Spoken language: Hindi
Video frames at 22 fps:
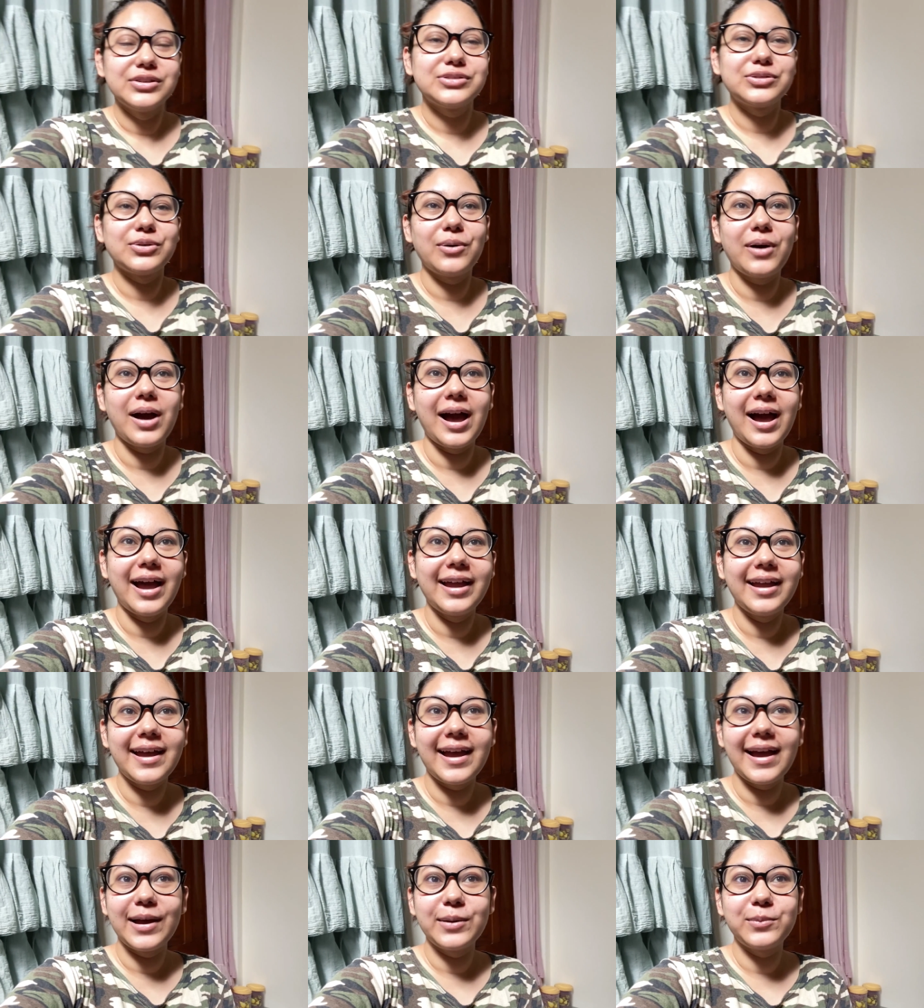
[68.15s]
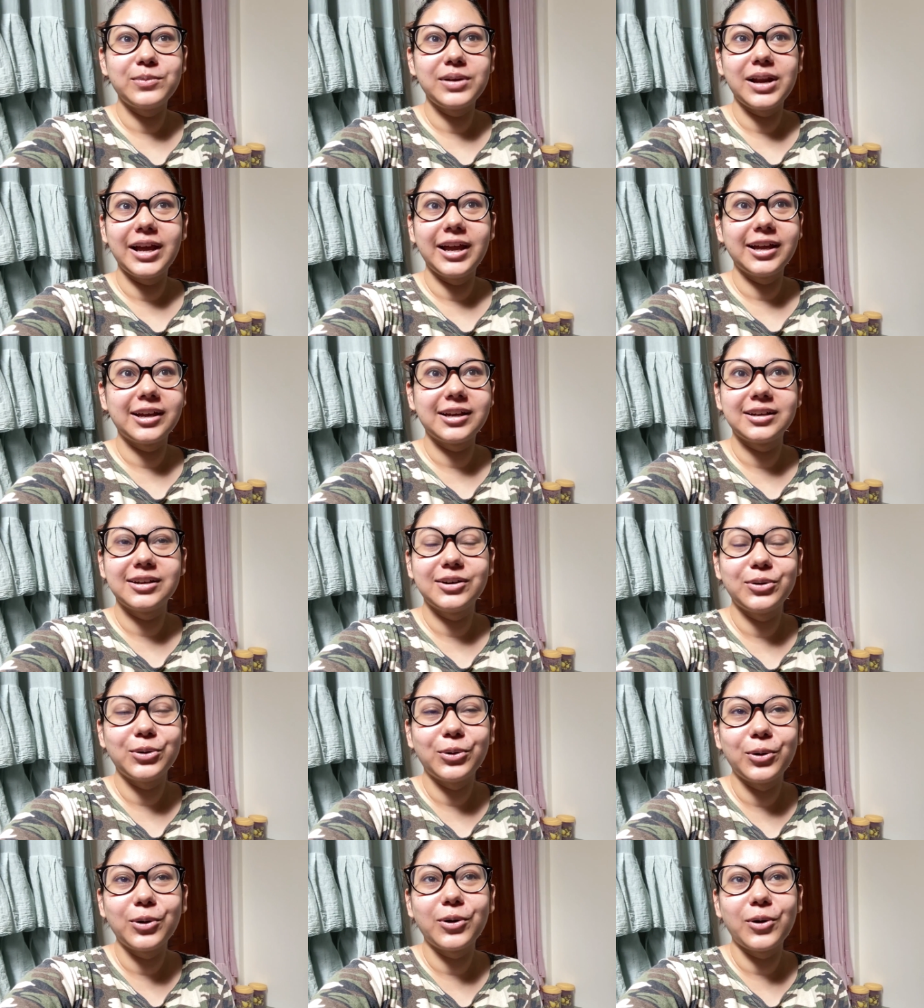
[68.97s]
सो आई एम लाइक
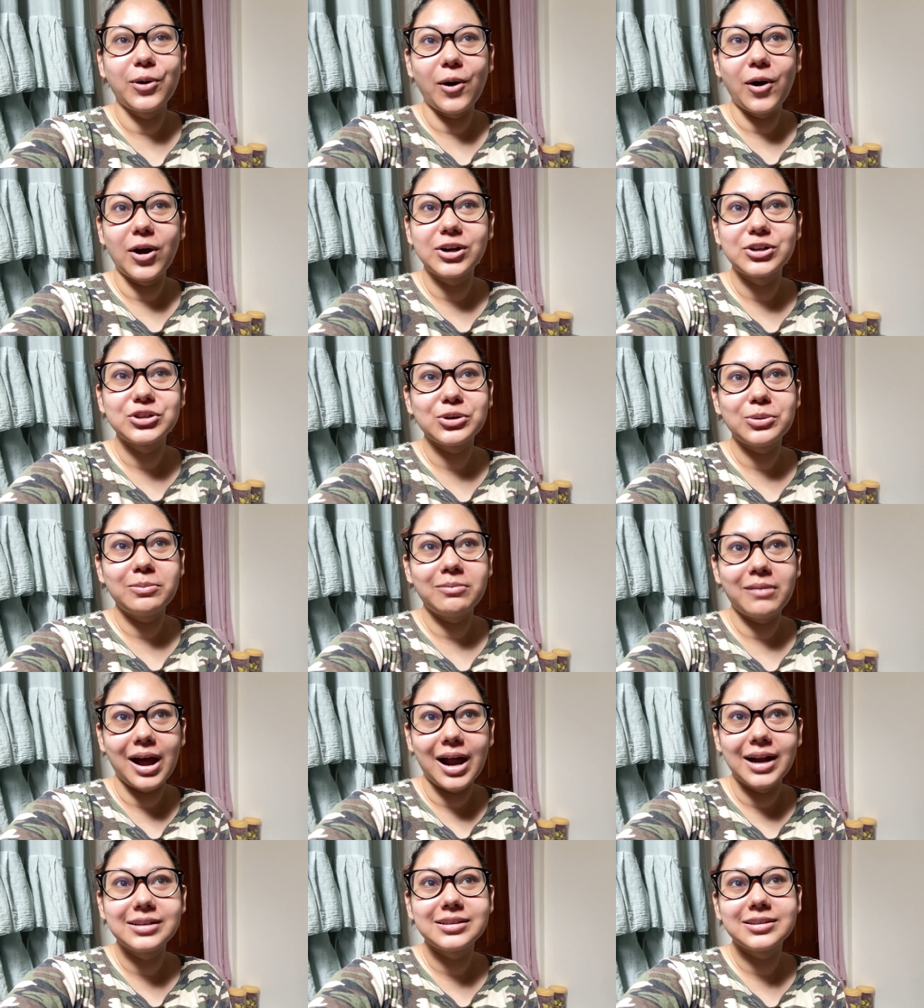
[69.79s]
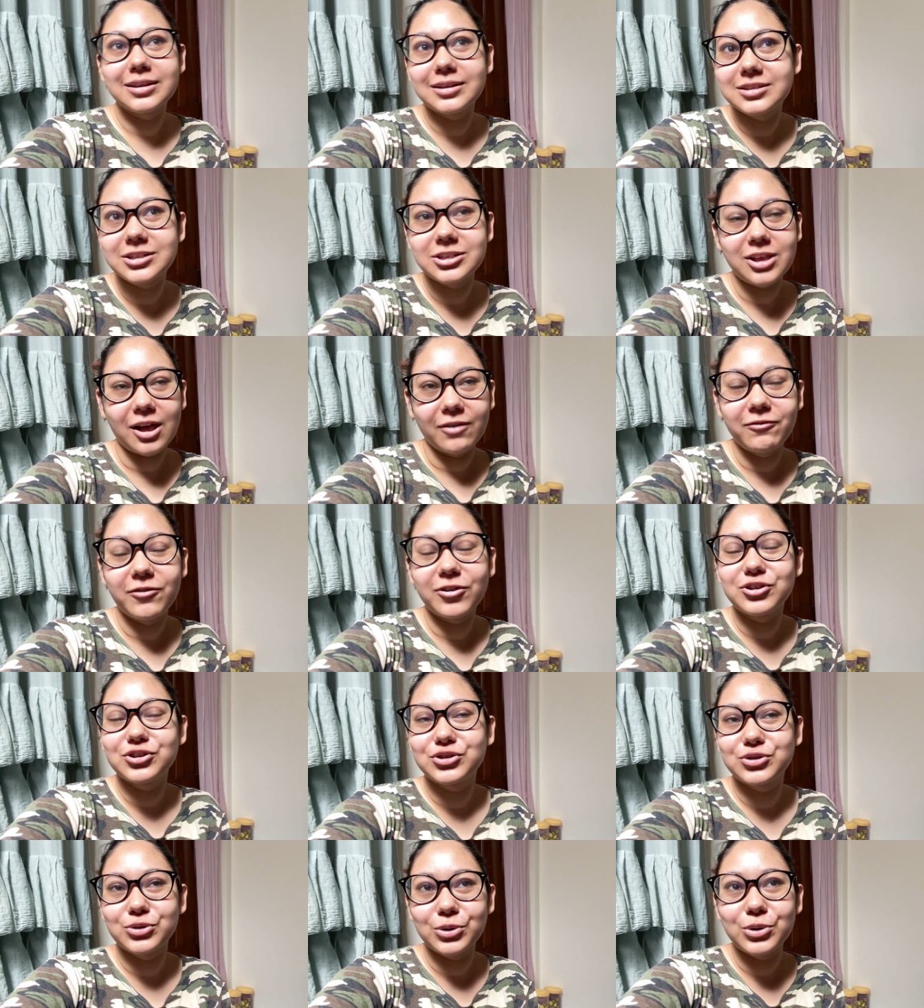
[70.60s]
ओ गॉड जो मार्च से
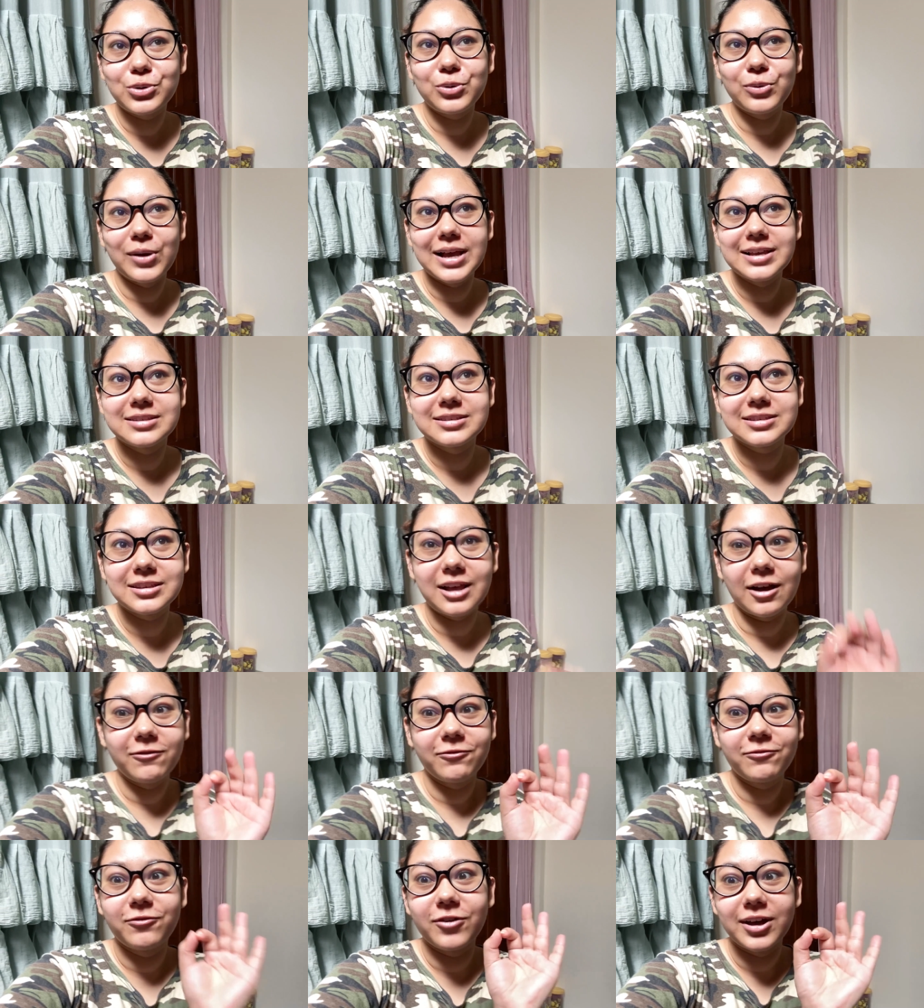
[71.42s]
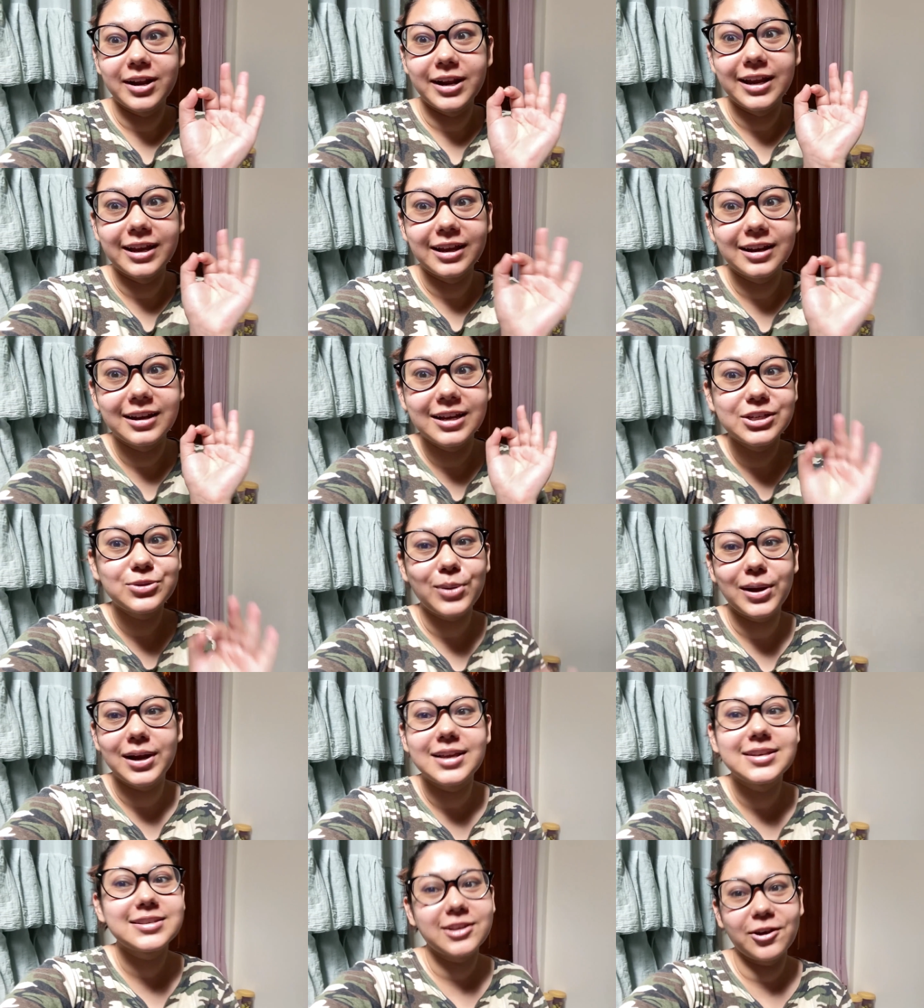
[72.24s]
सफ़र शुरू हुआ है सफ़र इंग्लिश
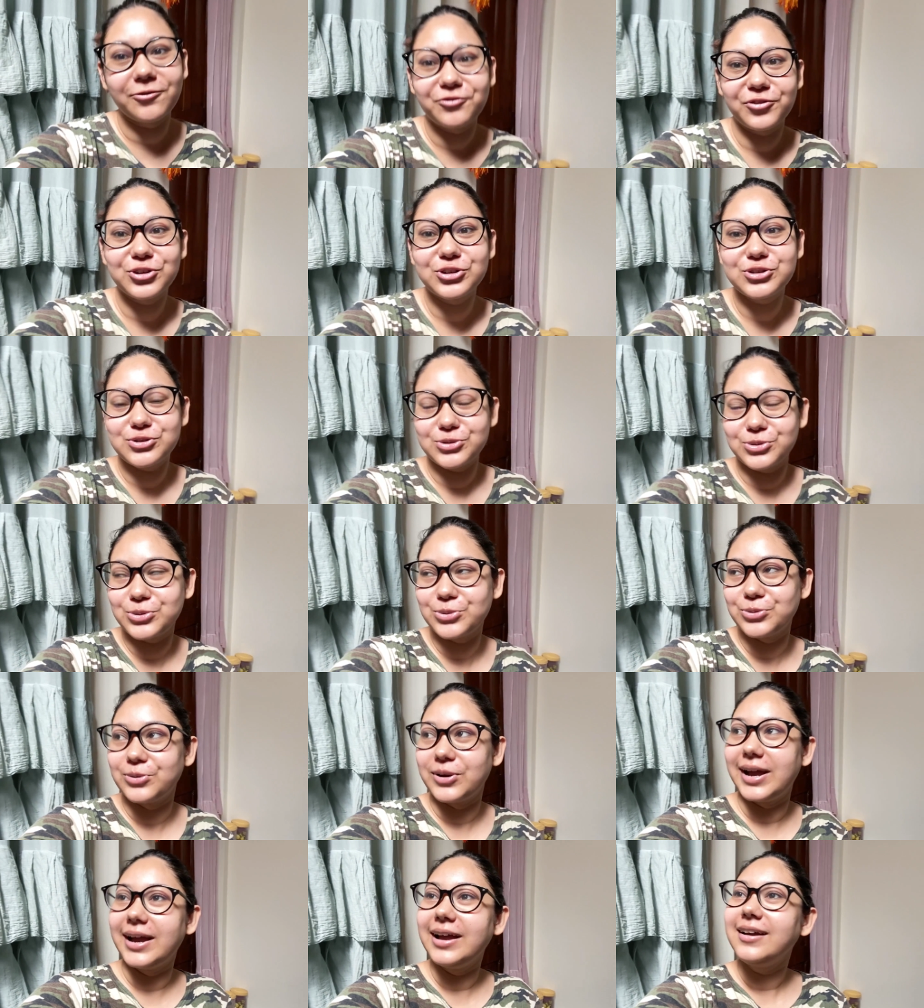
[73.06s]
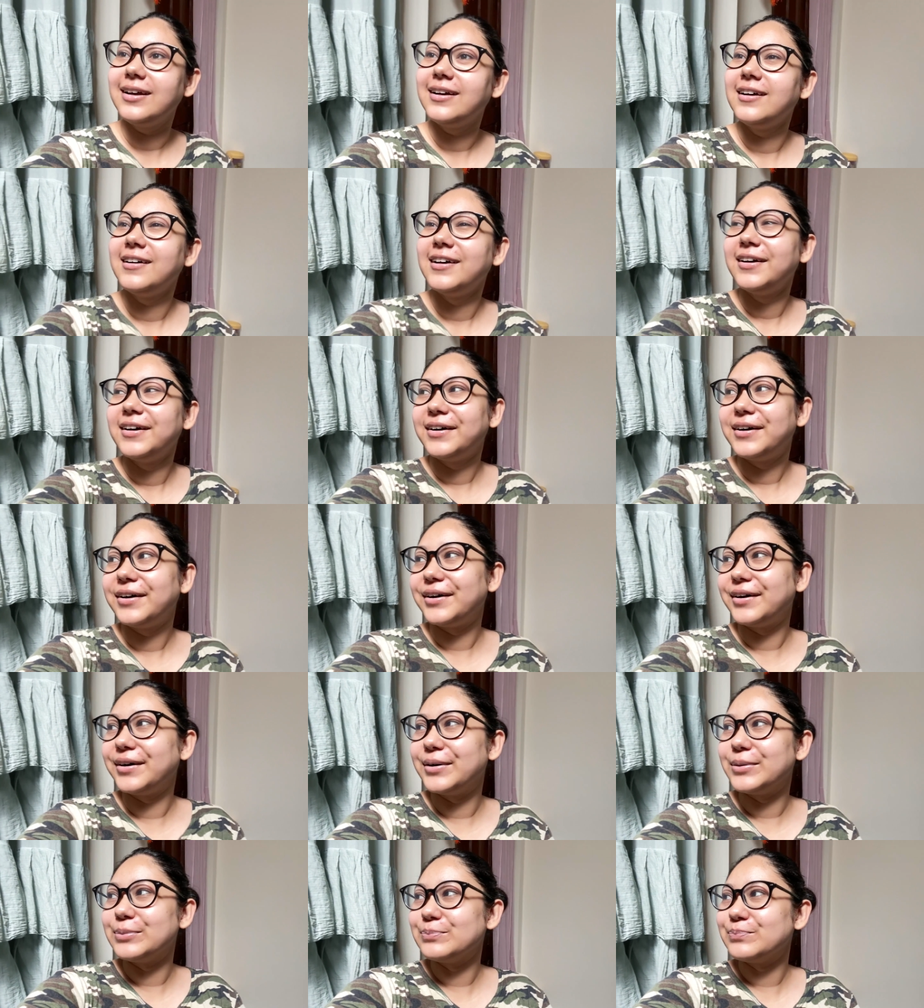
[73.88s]
वाला सफ़र शुरू हुआ है
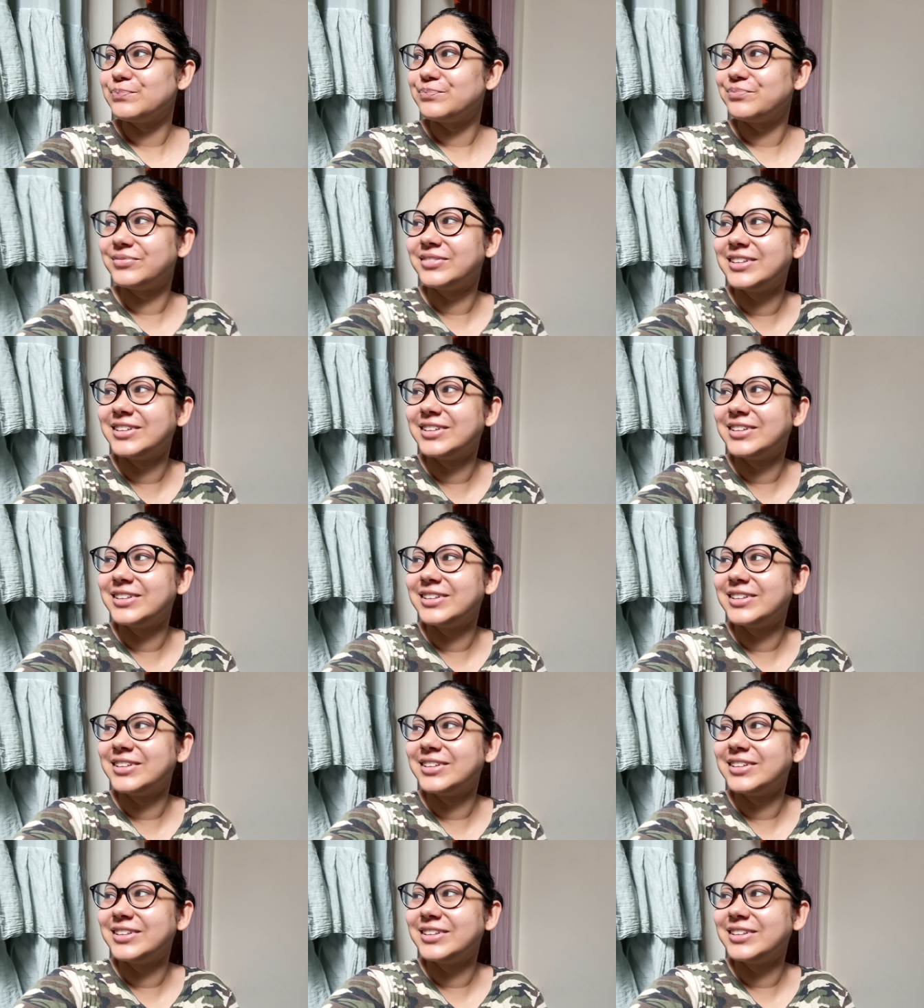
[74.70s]
um,